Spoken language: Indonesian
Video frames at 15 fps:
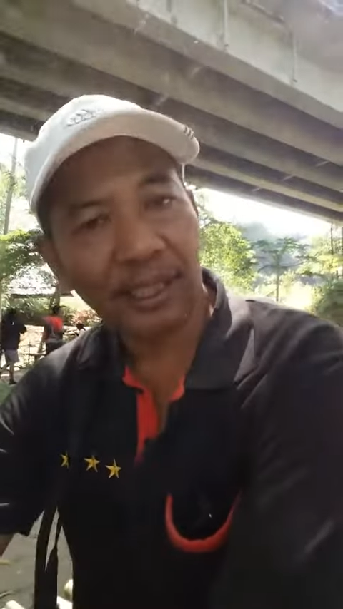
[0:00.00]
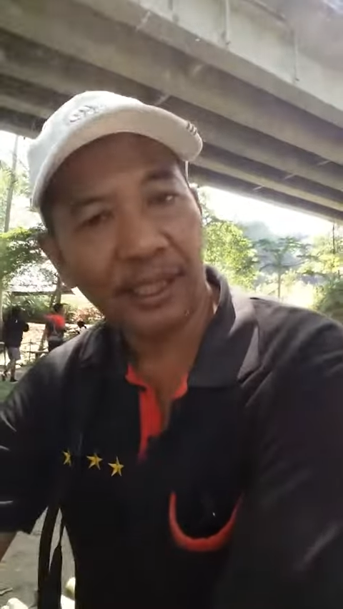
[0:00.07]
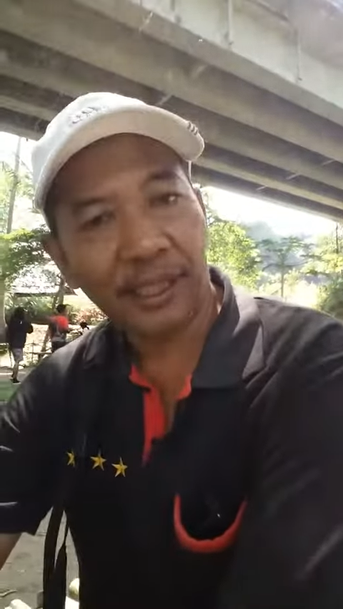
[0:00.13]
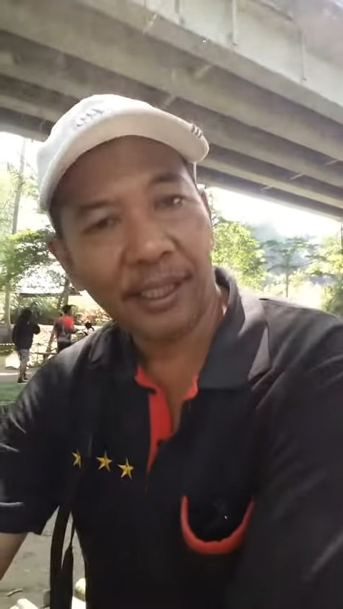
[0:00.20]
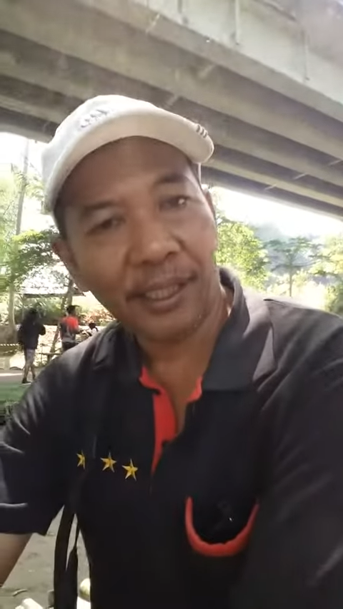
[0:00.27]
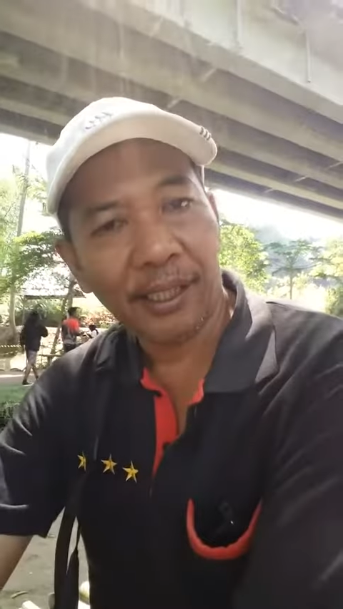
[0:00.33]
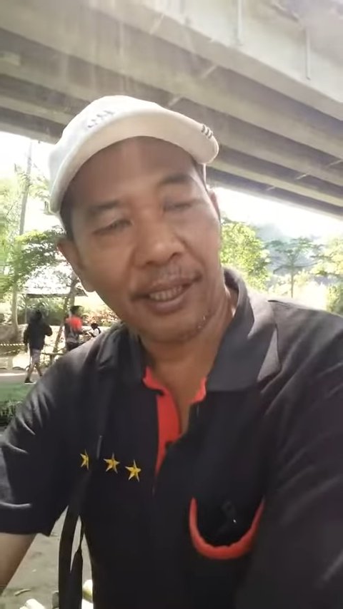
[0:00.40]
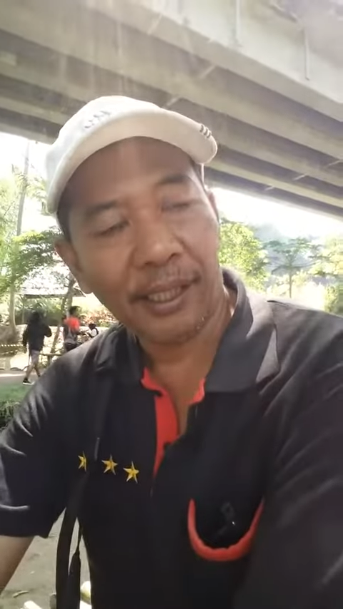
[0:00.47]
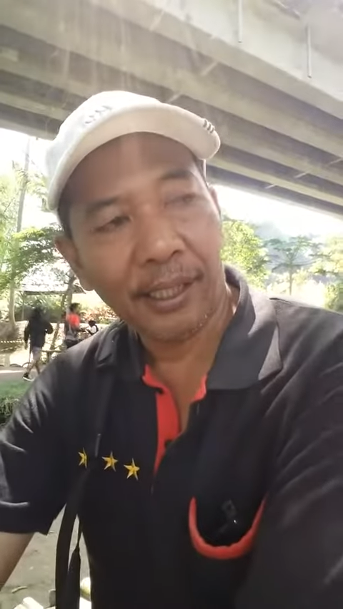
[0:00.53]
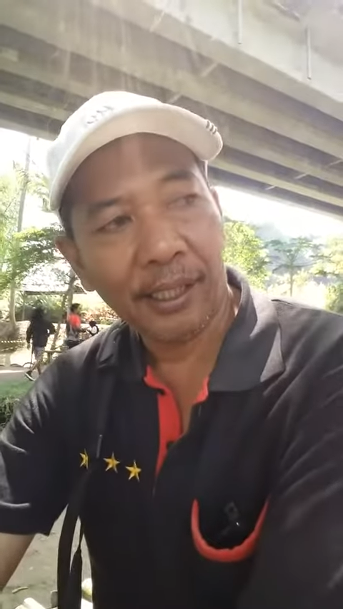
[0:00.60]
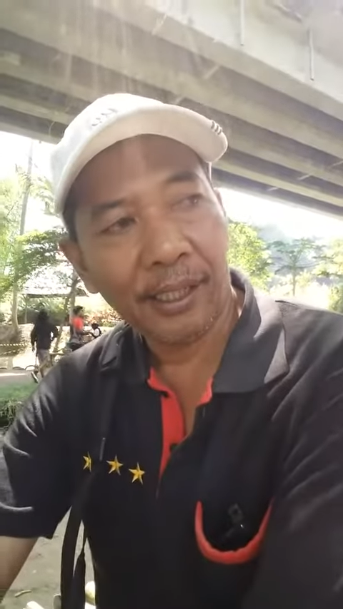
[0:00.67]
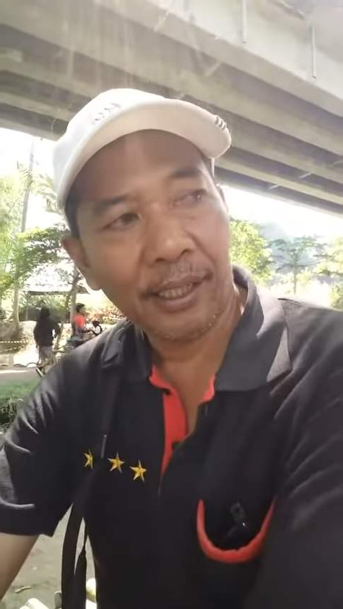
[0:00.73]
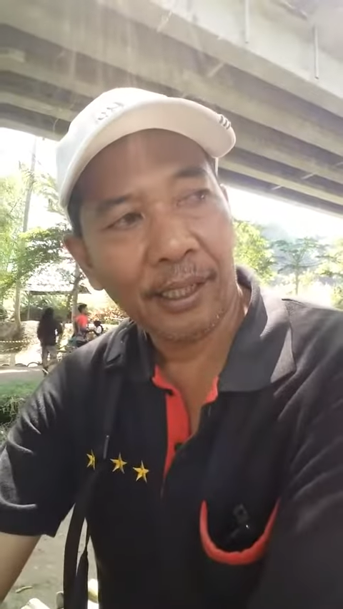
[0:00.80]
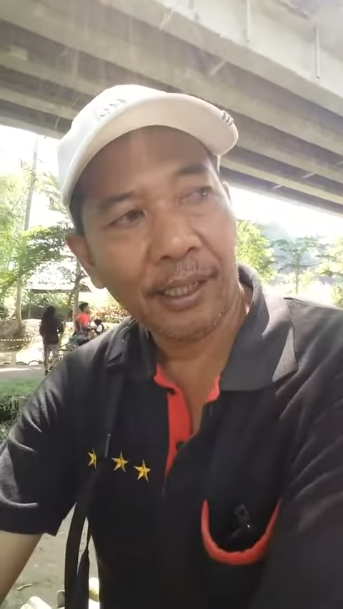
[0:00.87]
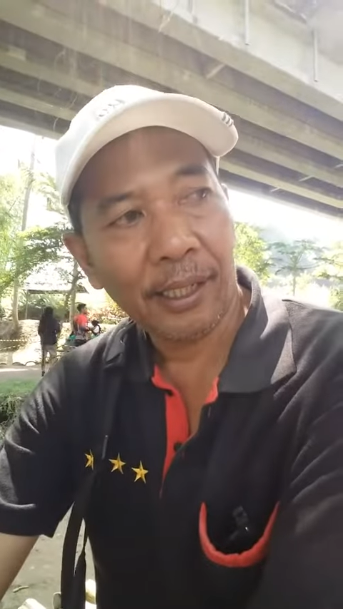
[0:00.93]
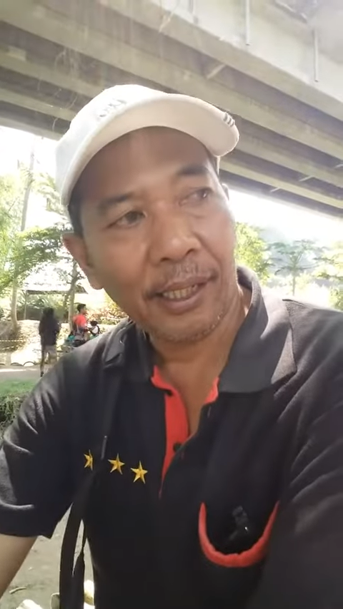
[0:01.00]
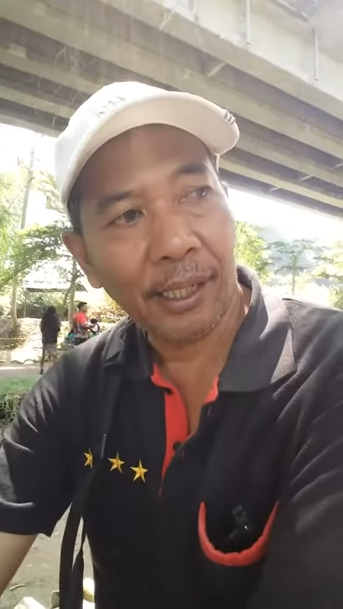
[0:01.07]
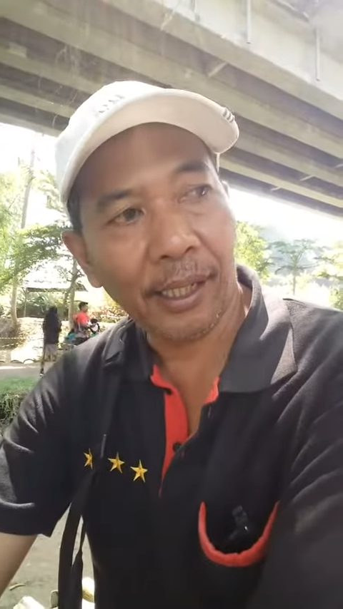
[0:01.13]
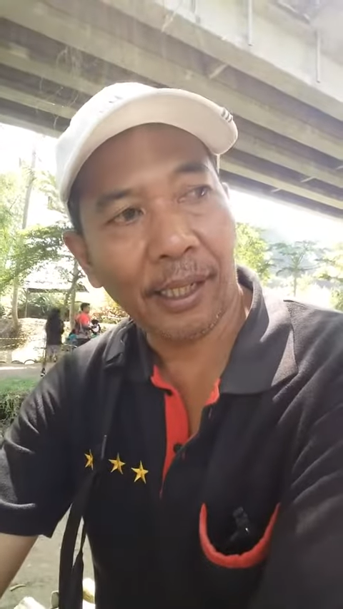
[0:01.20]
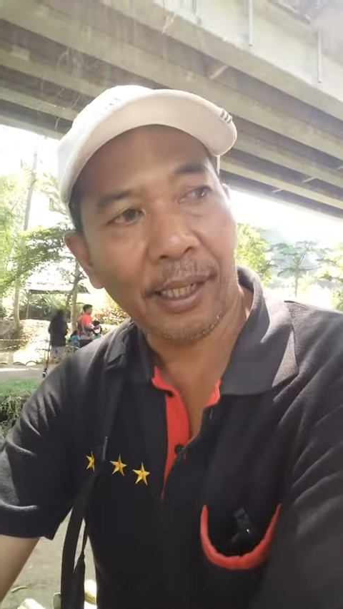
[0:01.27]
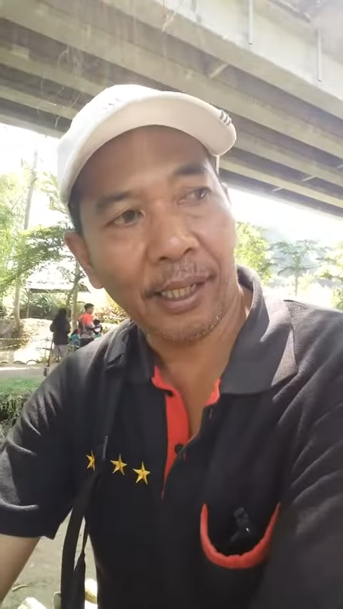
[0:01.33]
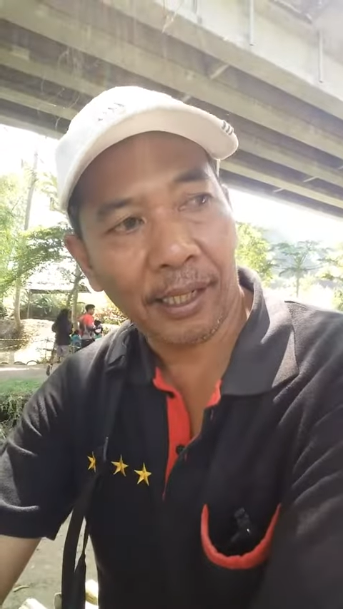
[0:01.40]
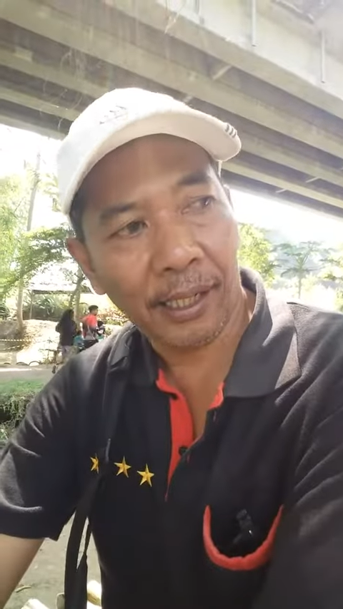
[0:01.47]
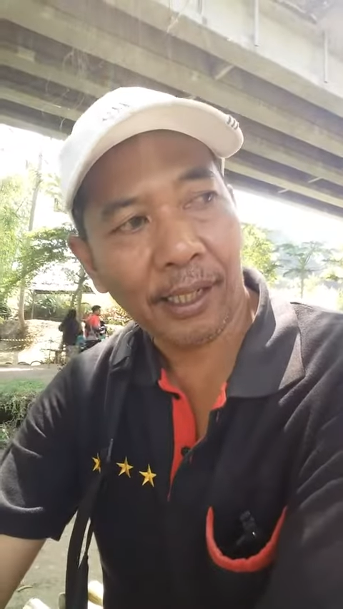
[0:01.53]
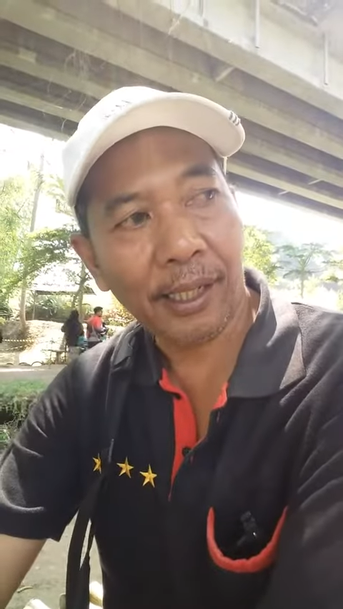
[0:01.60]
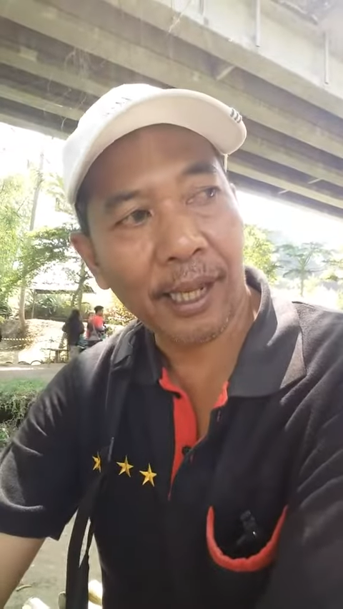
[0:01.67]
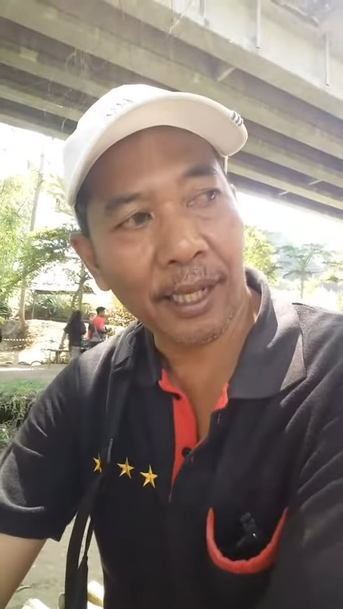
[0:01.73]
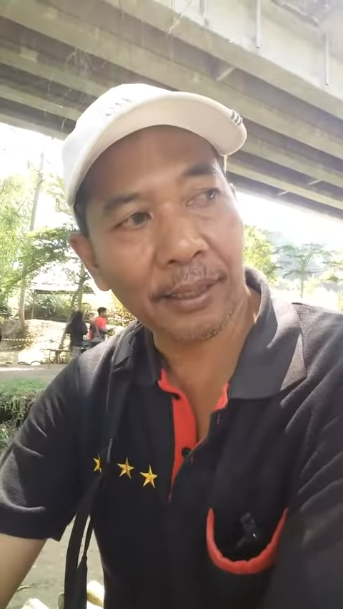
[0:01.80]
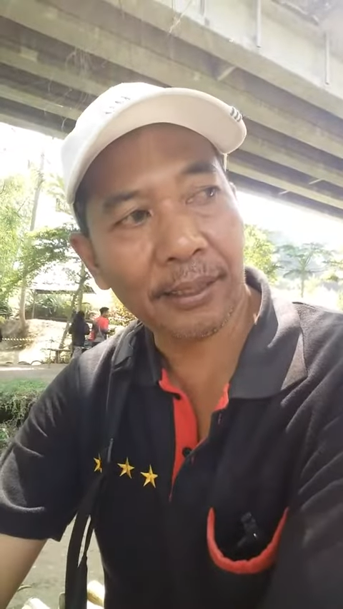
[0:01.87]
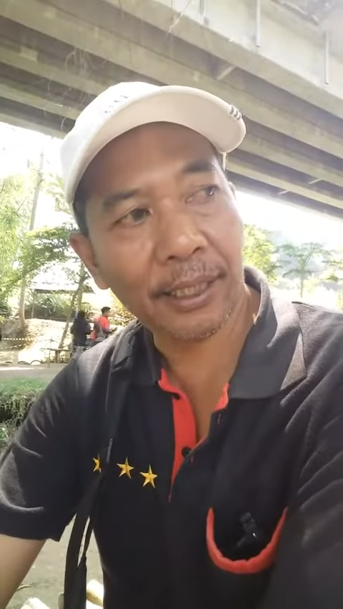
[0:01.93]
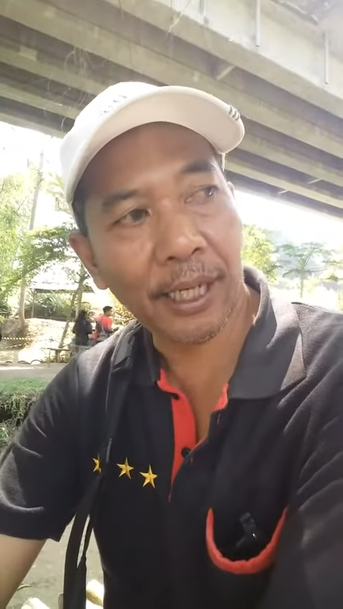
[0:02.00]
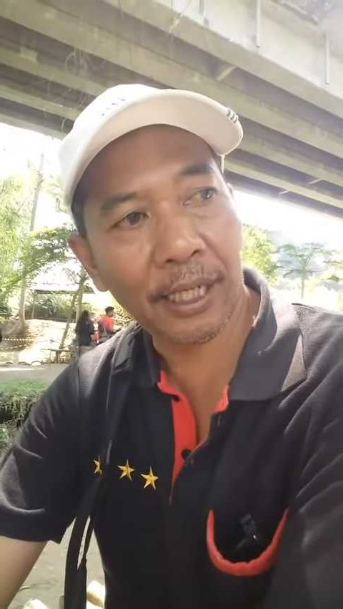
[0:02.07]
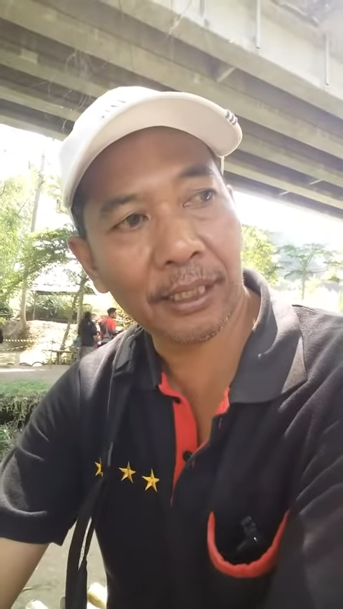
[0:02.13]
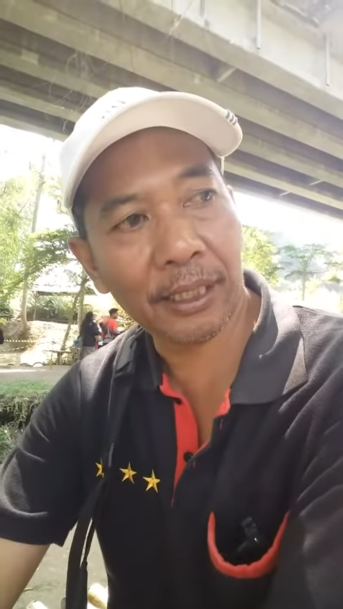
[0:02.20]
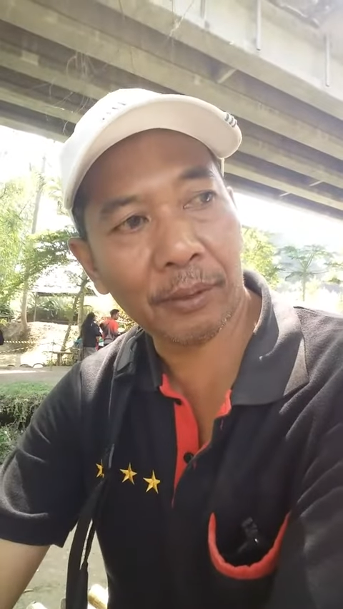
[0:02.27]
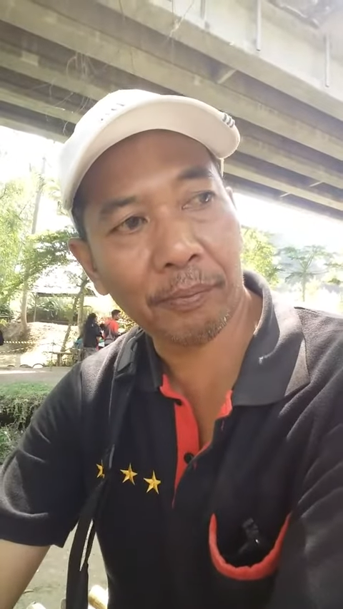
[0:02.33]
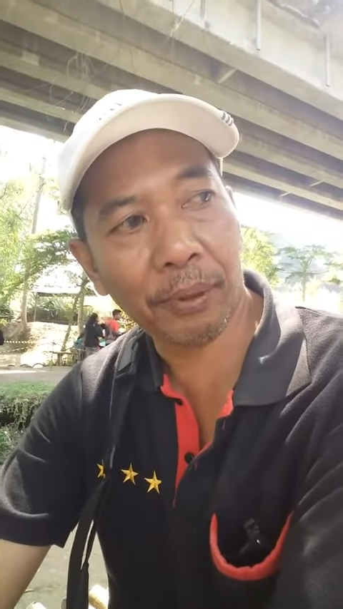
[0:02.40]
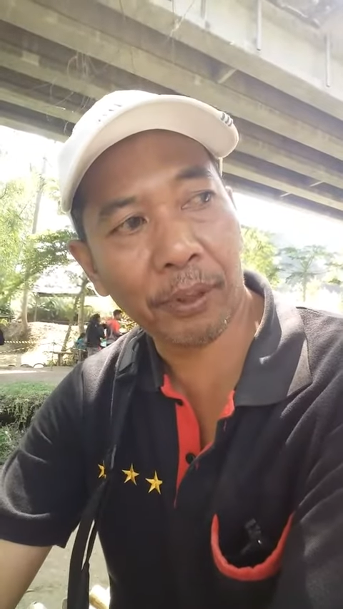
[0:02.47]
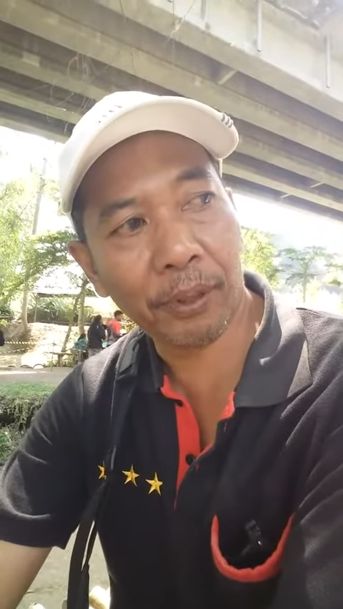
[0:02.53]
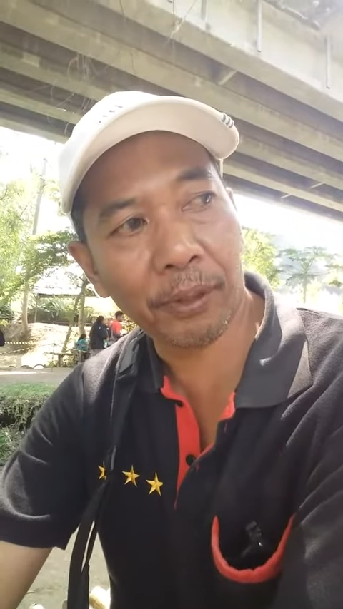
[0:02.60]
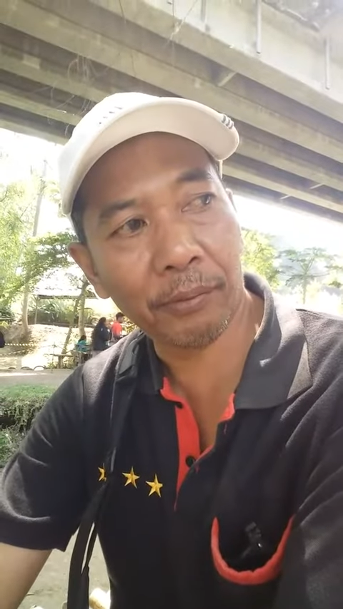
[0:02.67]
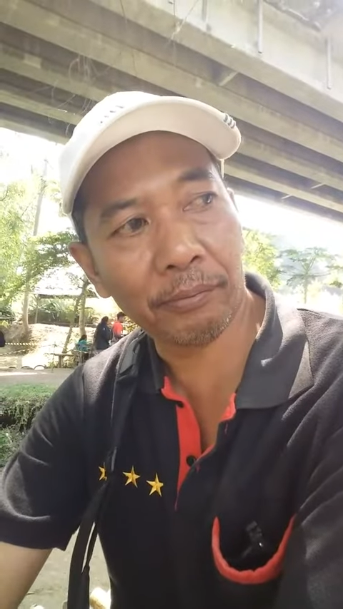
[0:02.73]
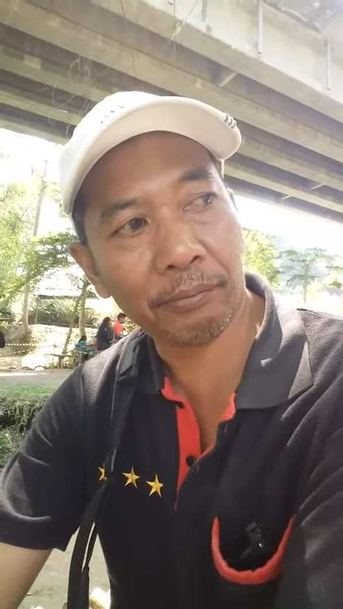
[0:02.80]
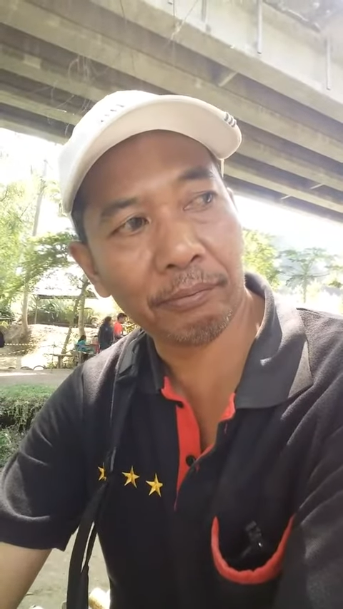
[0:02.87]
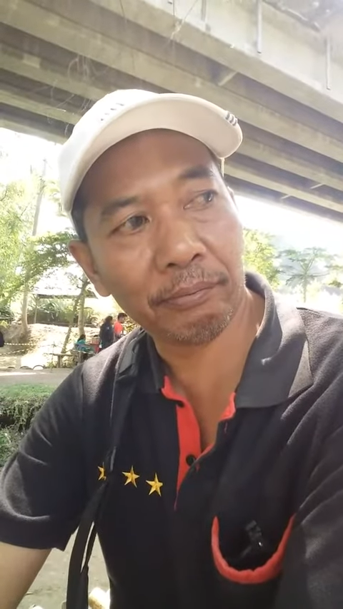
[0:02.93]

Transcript: Untuk jaga kesehatan uh, ya. Yang jelas sebelum